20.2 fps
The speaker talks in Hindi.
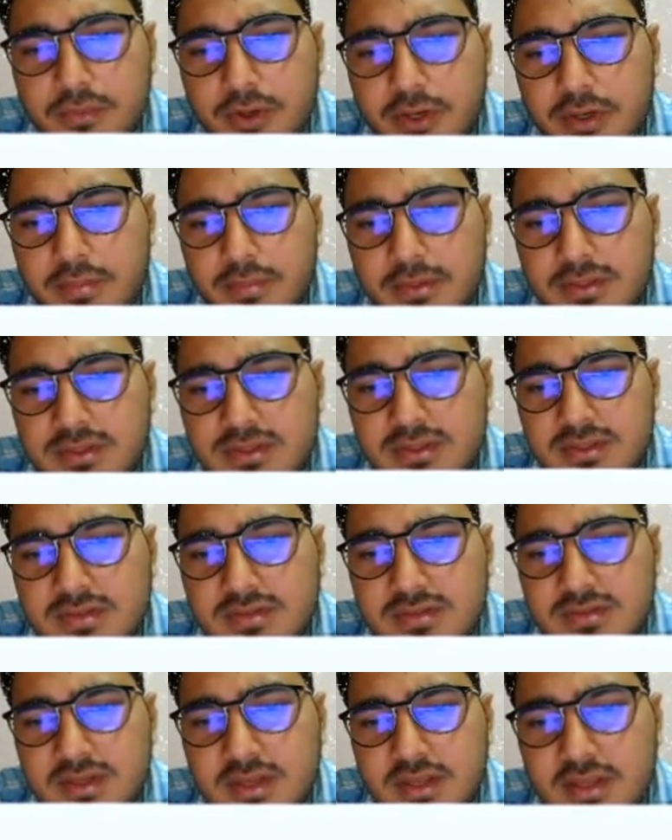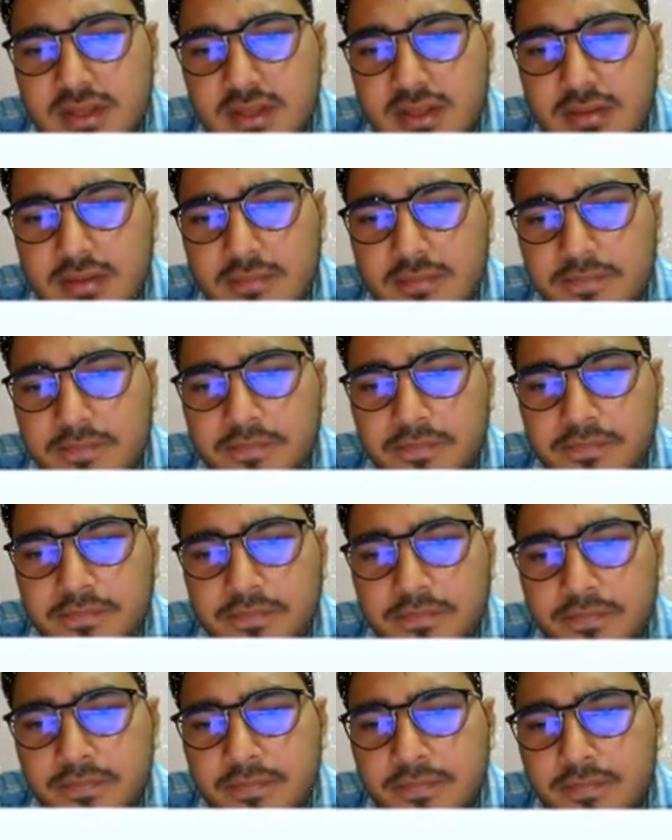पॉइंट पच्चीस से लेके
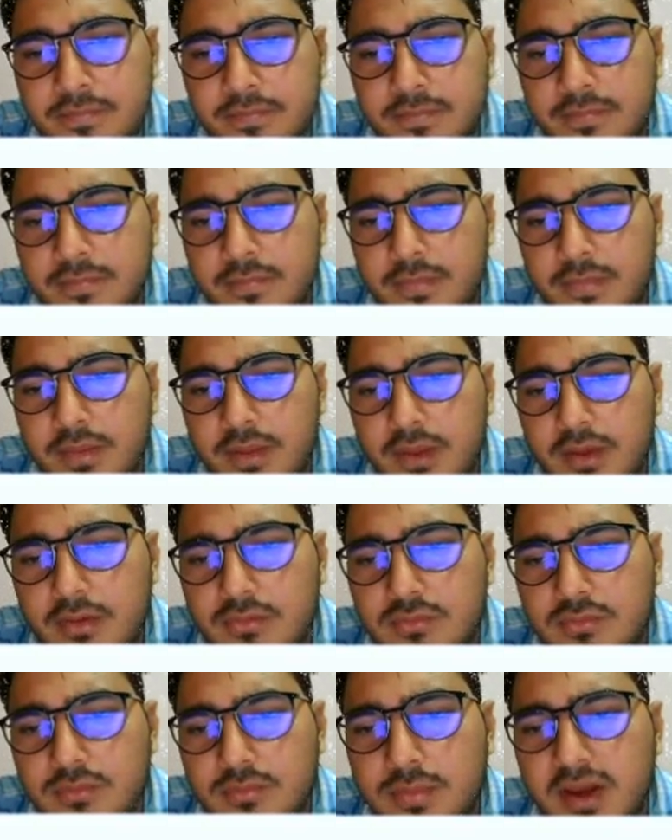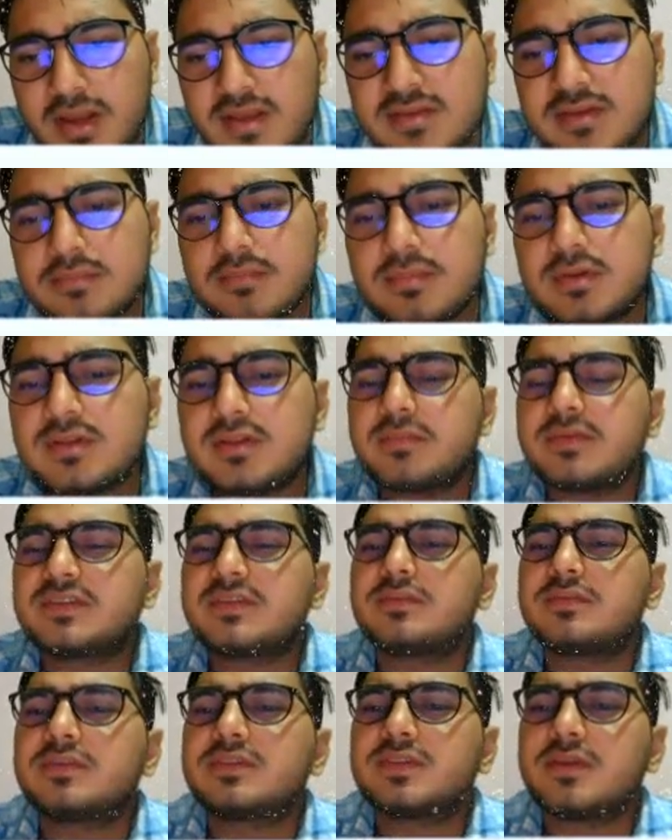एक सौ बाईस नंबर तक मैं
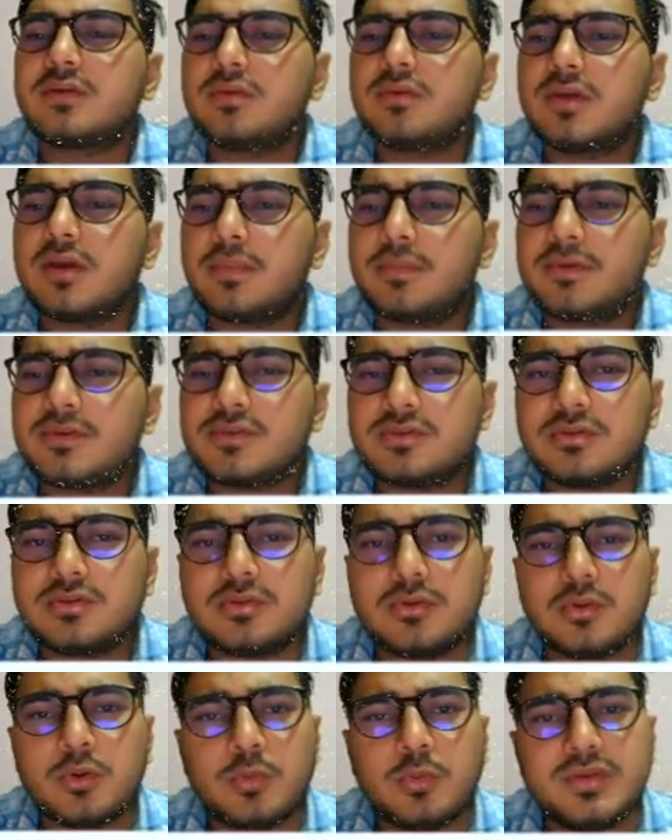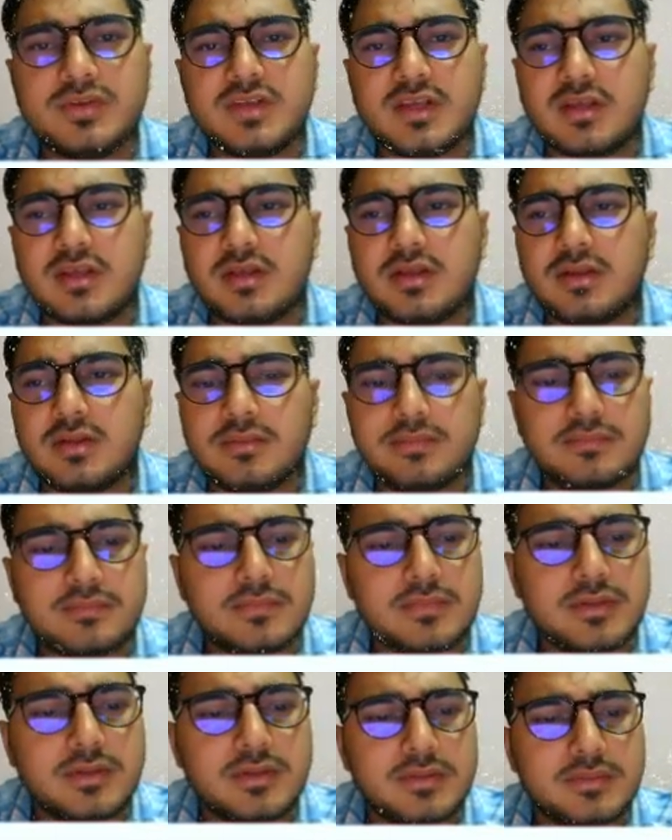समझता हूँ कि आपकी जो ओबीसी की
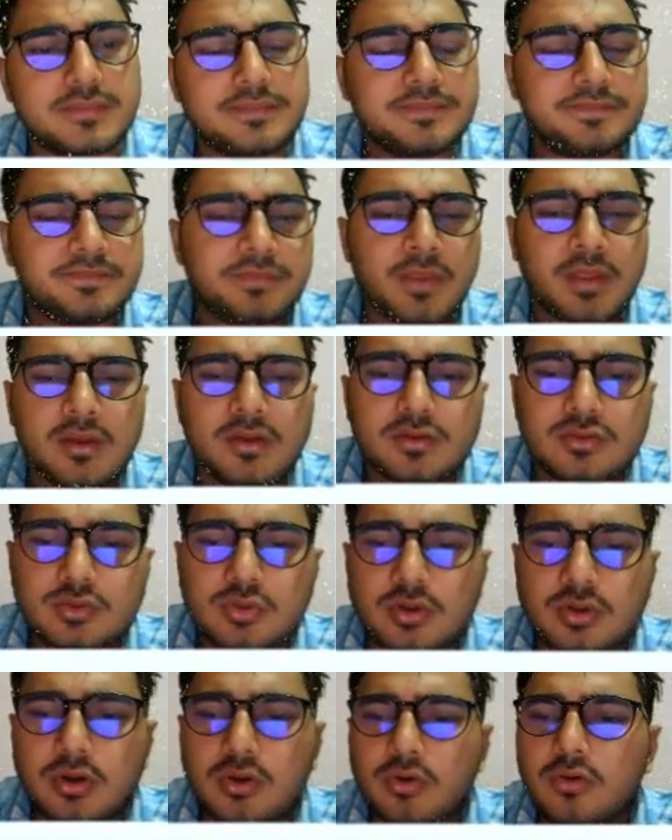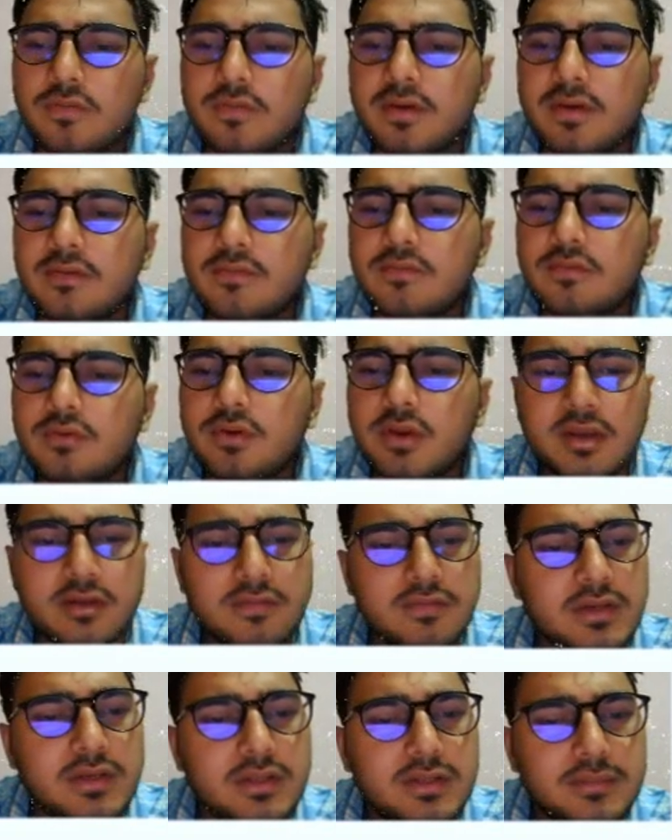जो कट ऑफ है वो
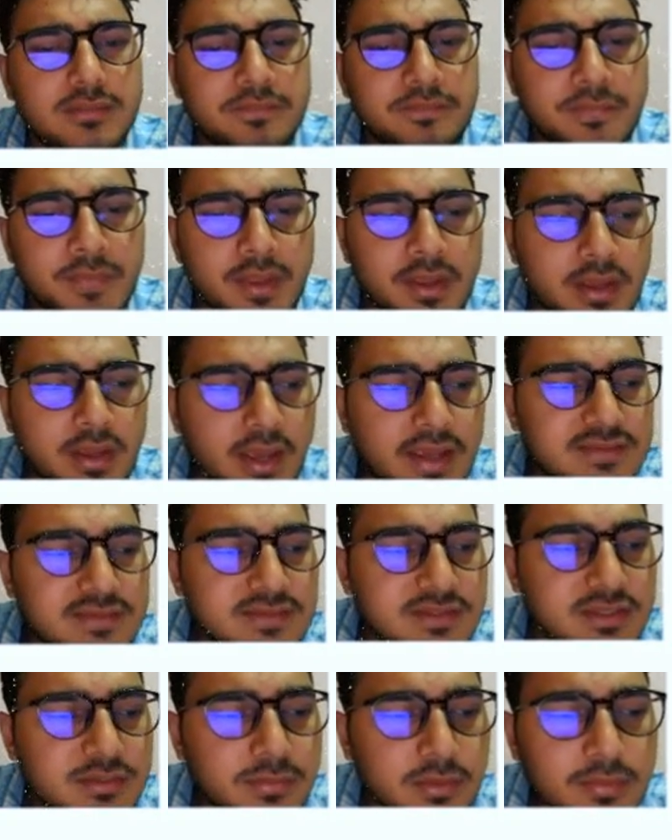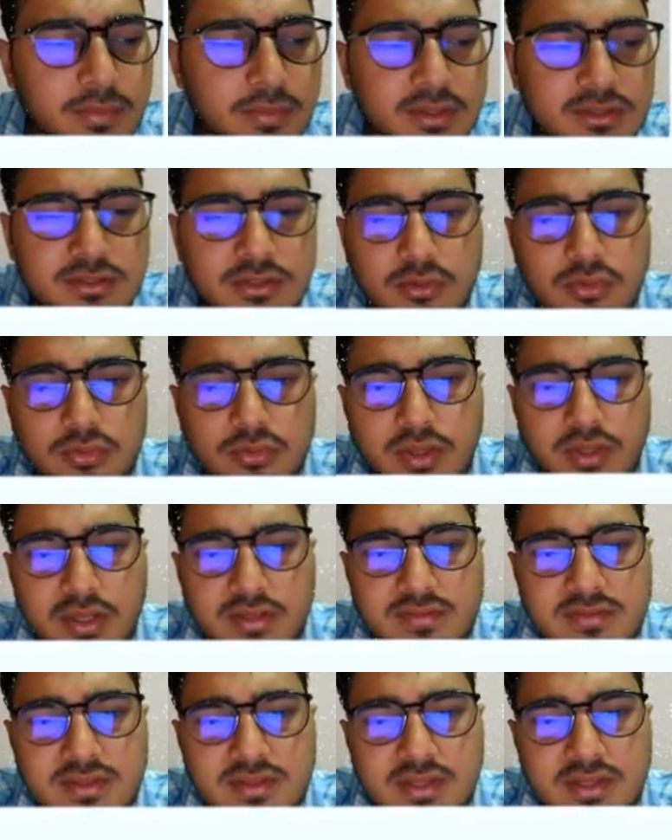रहने वाली है एससी की मैं बात करूं
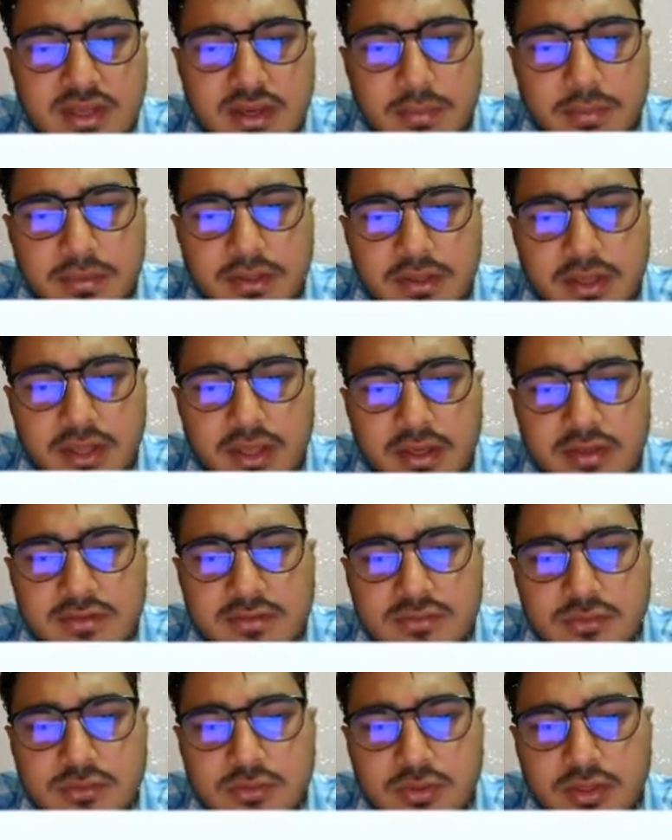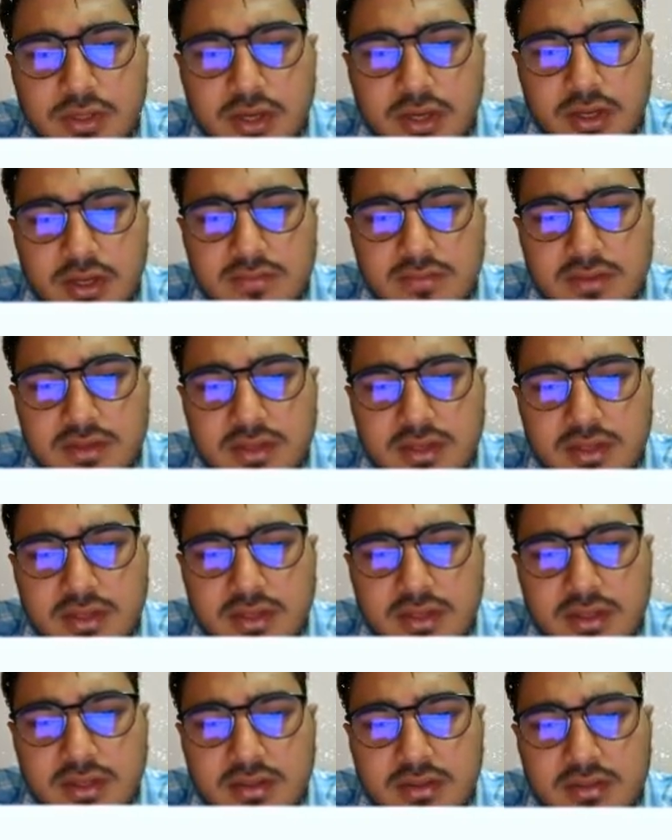एससी की आपकी 111 से
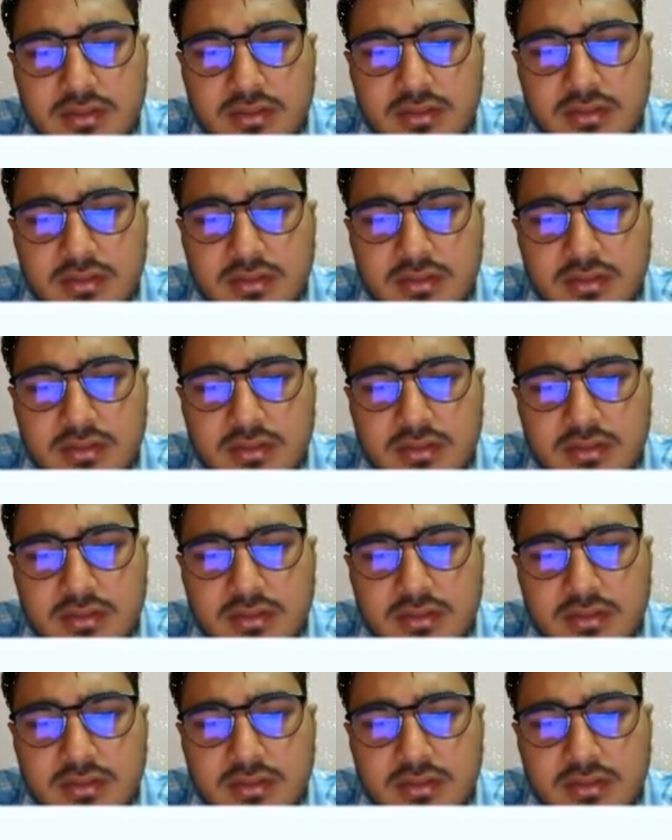लेके